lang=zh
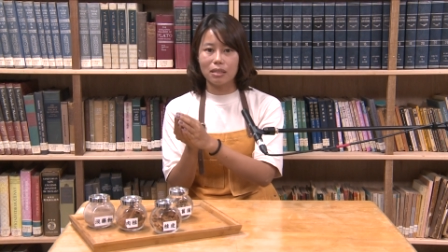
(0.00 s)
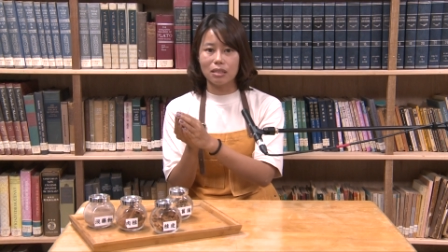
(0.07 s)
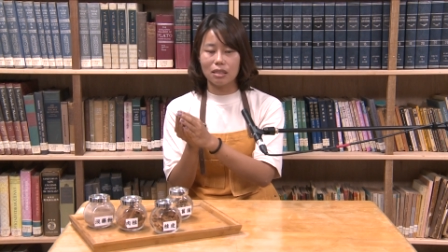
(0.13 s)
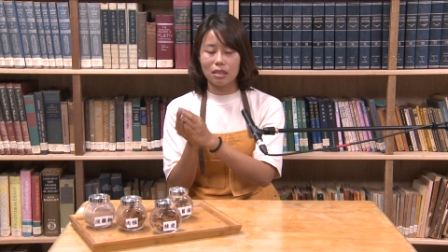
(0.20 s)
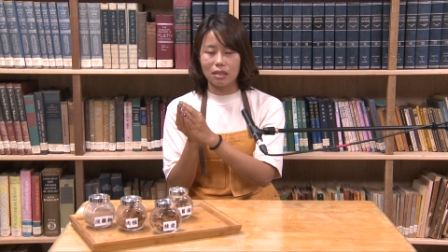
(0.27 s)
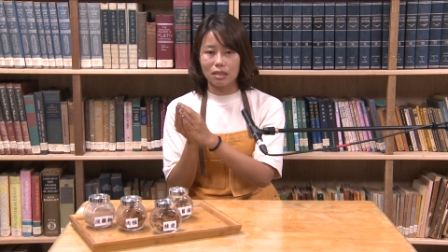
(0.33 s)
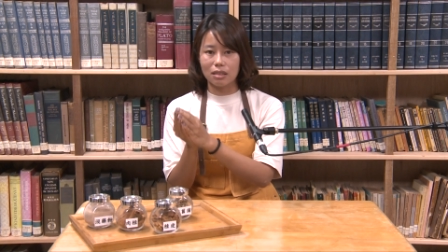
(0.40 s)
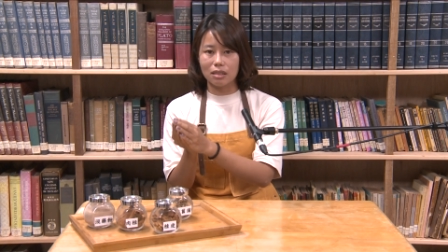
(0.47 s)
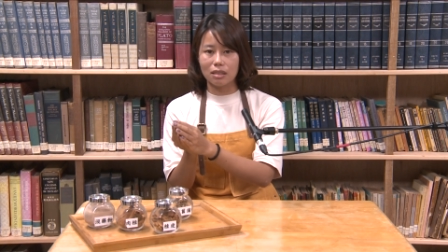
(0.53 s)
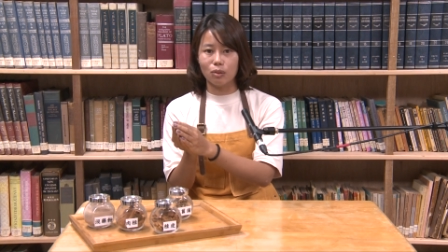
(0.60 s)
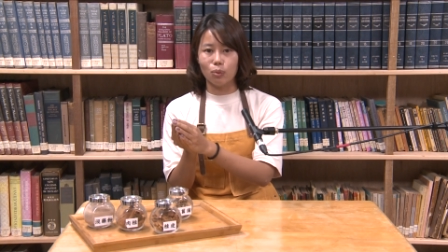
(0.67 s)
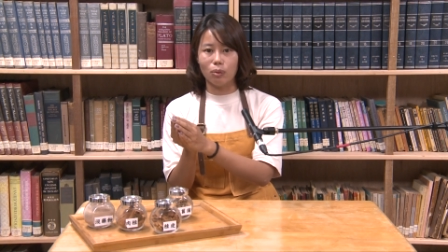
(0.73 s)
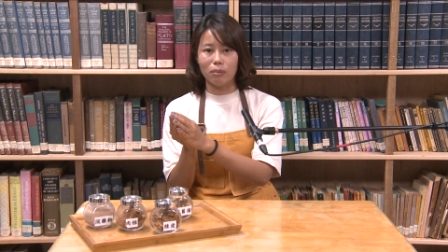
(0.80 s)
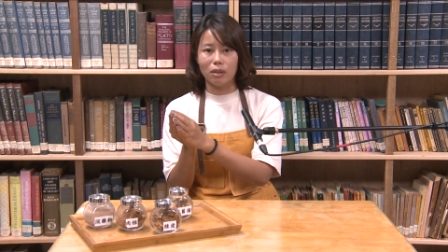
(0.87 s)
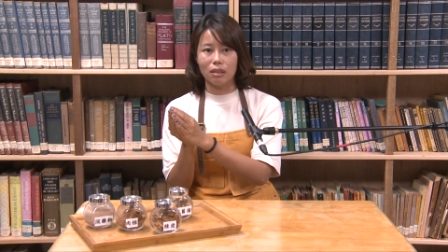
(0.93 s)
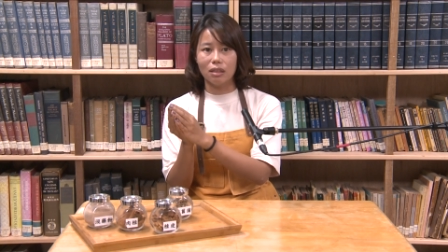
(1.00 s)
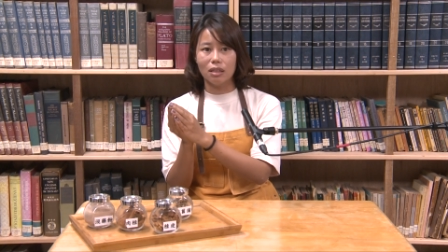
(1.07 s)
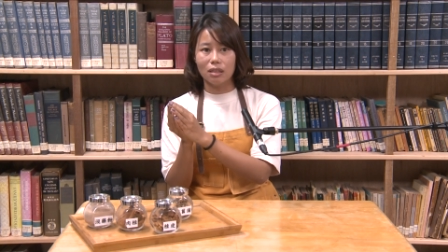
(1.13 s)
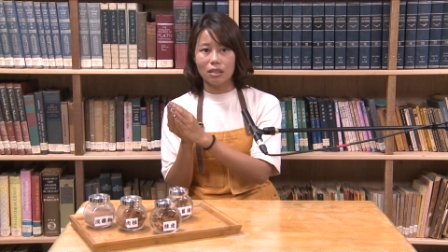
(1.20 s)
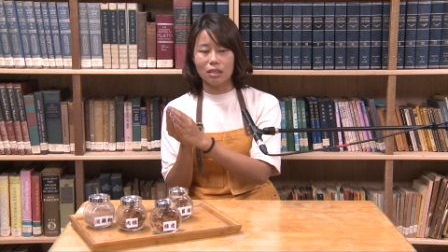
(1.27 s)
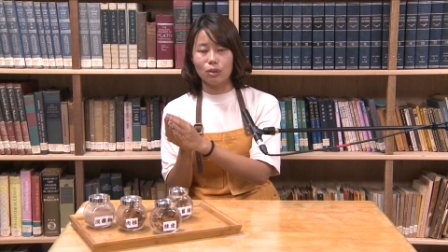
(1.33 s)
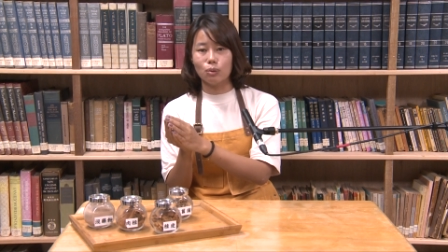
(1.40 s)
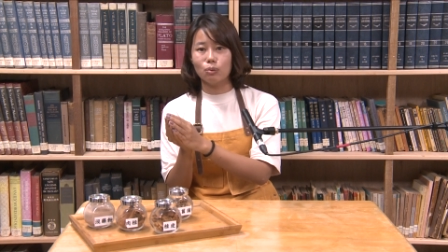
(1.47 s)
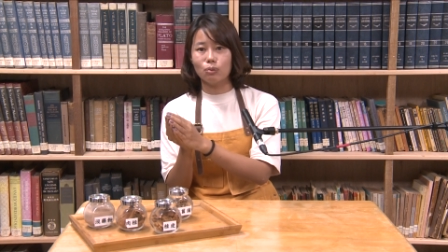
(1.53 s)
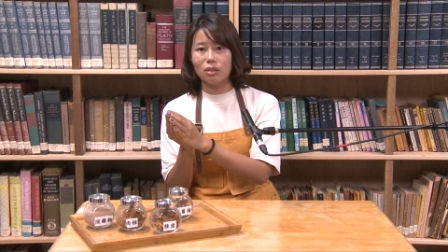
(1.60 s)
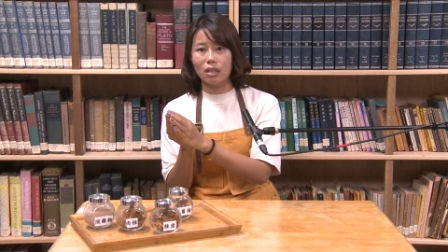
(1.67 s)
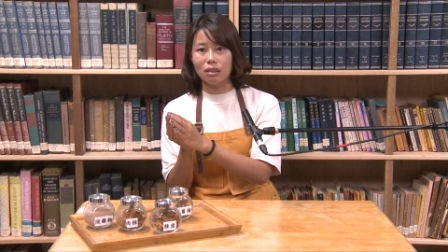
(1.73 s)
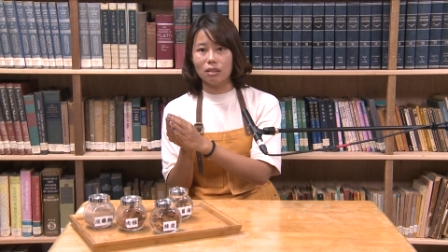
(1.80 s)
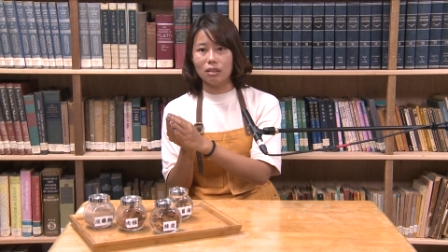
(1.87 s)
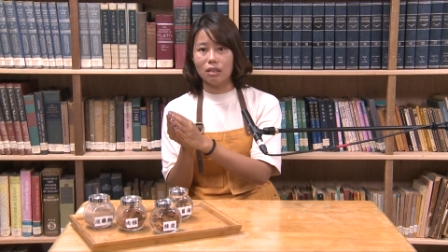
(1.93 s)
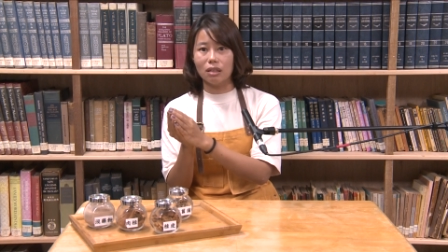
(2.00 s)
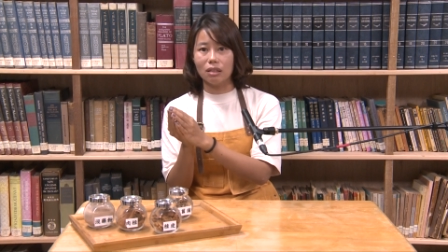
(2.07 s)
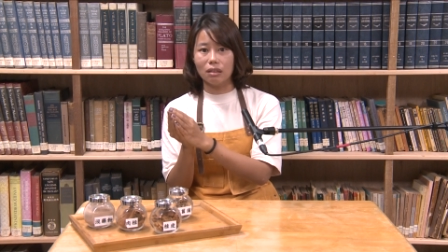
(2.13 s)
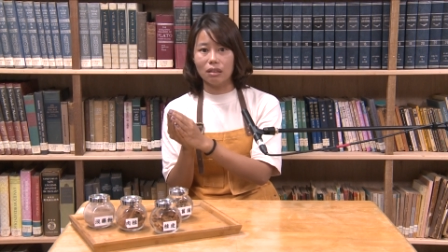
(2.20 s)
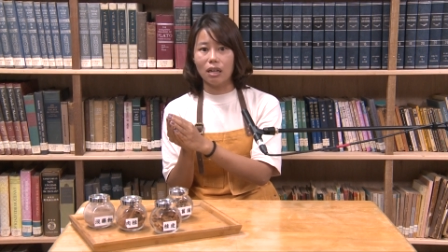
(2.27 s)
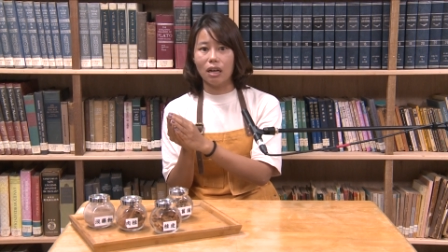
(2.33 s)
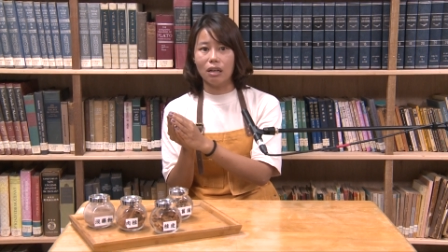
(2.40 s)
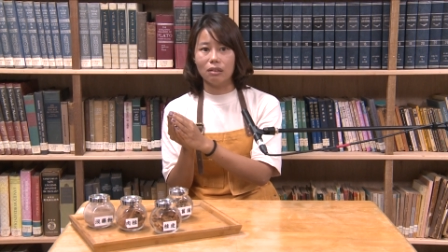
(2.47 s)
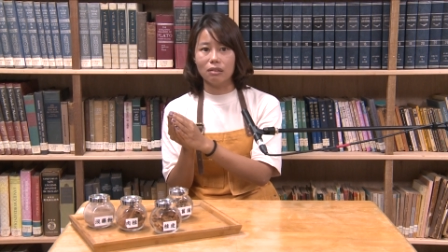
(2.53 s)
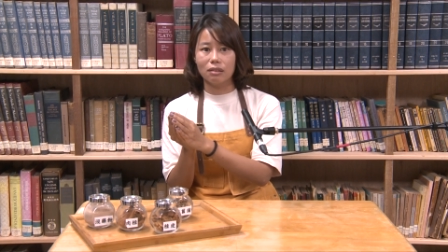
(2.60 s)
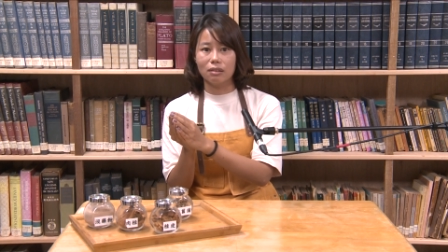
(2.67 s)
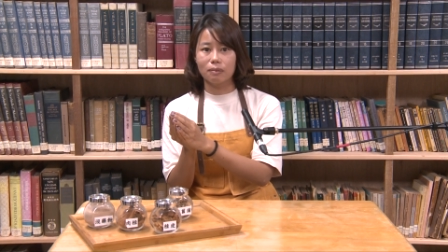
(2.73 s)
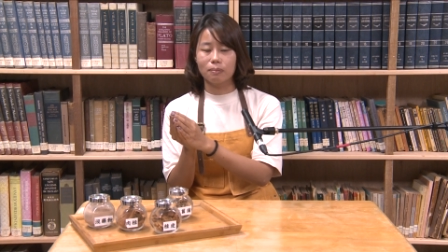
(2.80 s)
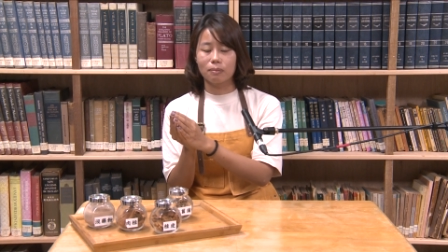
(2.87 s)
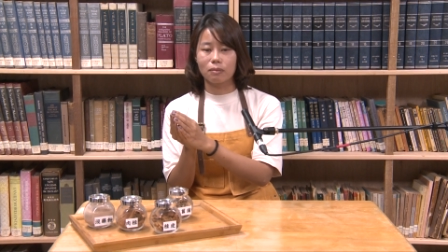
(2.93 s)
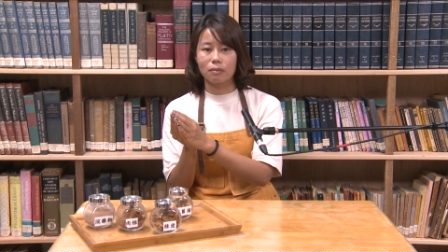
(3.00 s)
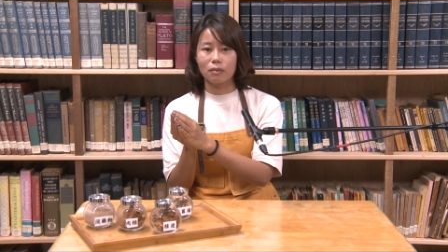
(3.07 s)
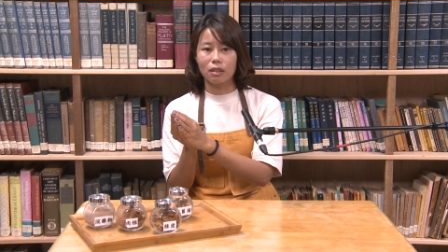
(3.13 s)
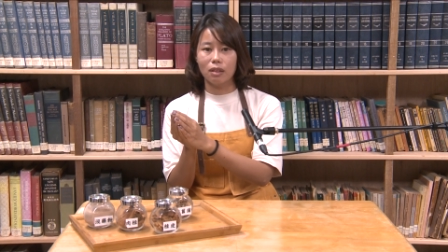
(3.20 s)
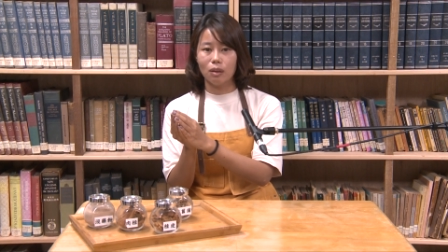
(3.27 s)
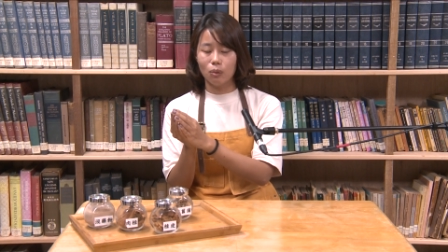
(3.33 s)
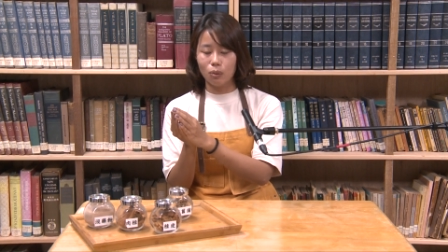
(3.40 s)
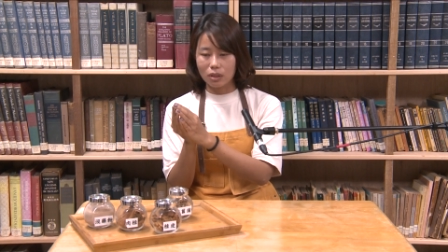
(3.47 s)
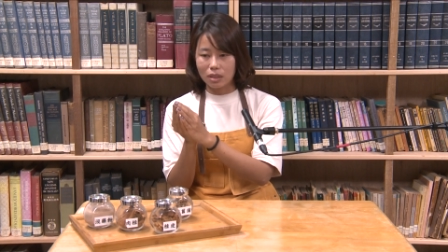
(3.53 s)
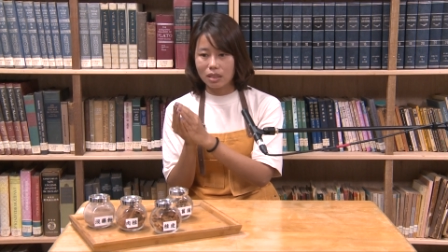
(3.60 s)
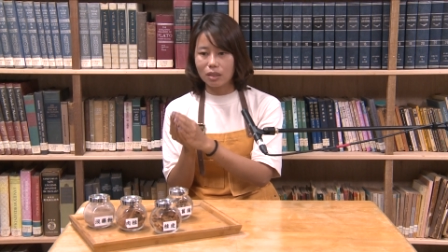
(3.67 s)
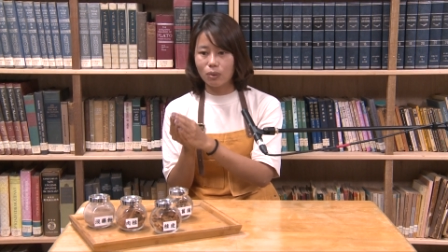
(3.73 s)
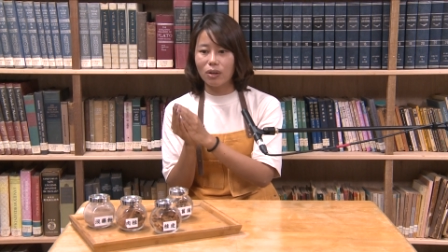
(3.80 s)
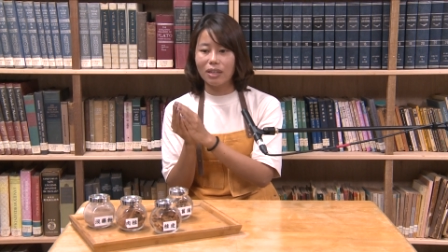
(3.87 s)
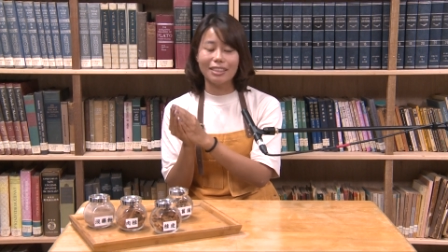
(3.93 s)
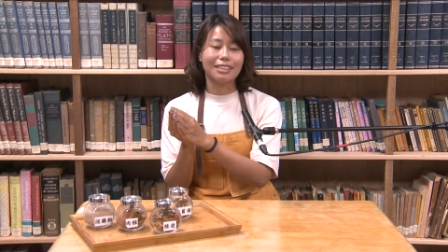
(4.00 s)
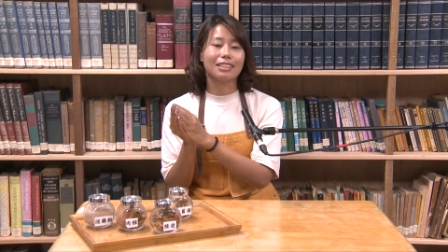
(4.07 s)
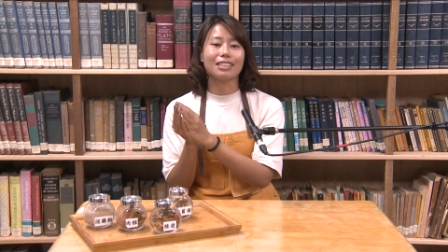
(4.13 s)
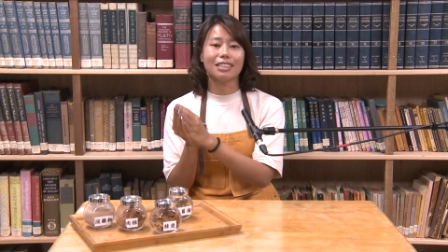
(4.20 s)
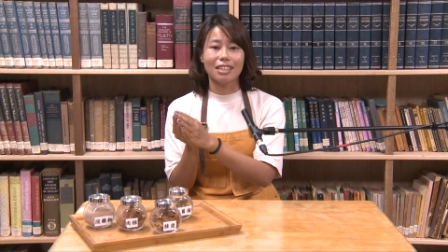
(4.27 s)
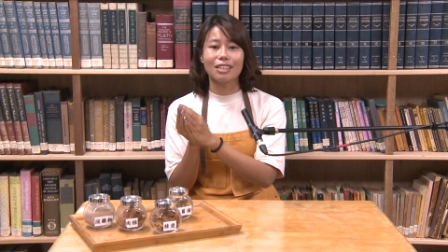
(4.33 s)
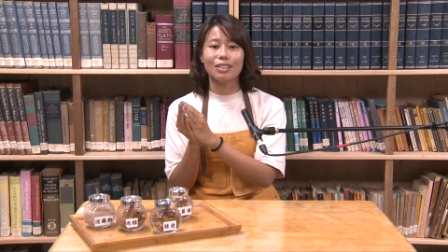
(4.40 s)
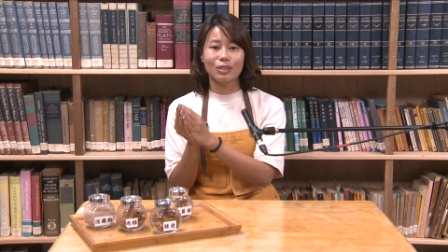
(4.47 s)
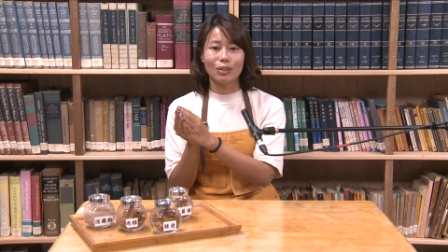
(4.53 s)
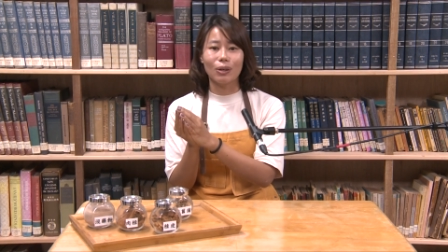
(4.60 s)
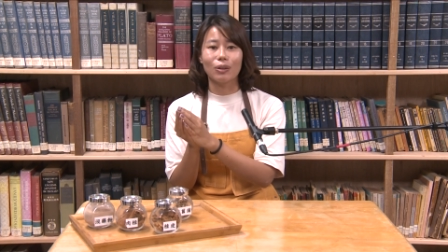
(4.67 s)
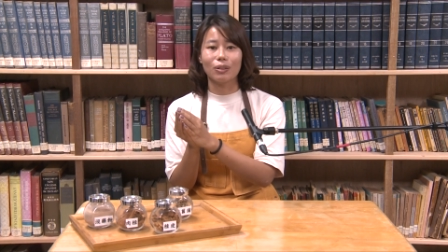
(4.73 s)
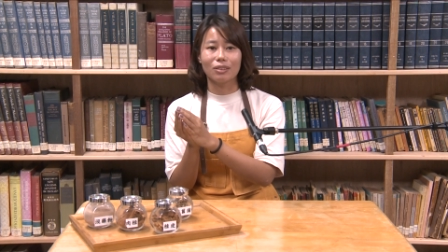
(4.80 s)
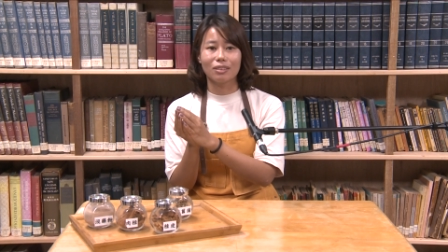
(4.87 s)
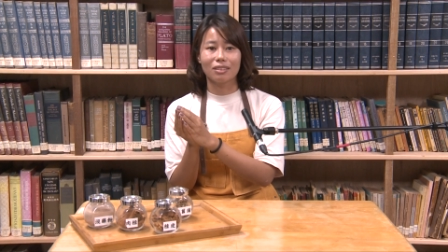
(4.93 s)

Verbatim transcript: 这个是我们基督教的恩膏，我希望你接受，